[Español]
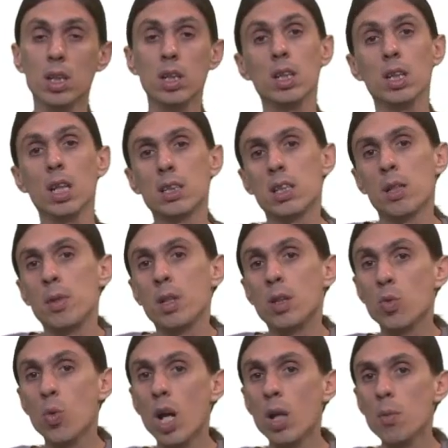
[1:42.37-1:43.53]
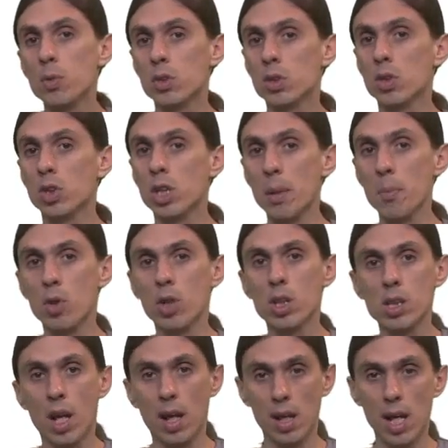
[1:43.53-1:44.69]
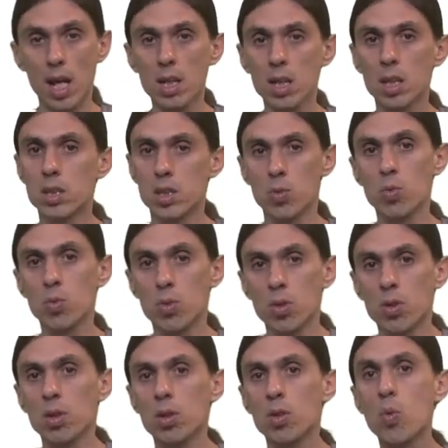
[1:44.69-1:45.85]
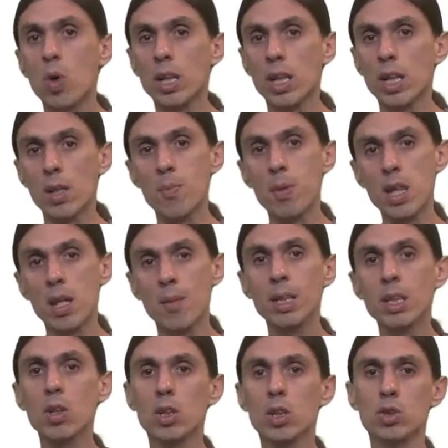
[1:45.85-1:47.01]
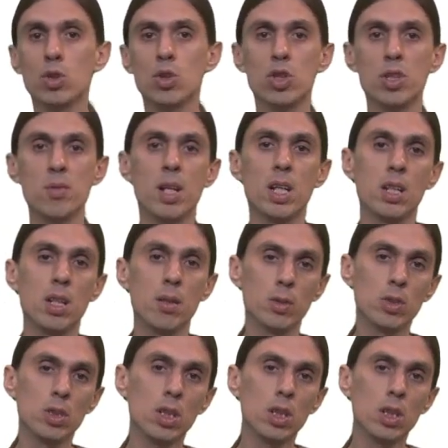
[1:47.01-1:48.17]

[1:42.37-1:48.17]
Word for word: Y al ser virtual, pues no tiene por qué ser real. Es cualquier desplazamiento que nosotros imaginemos.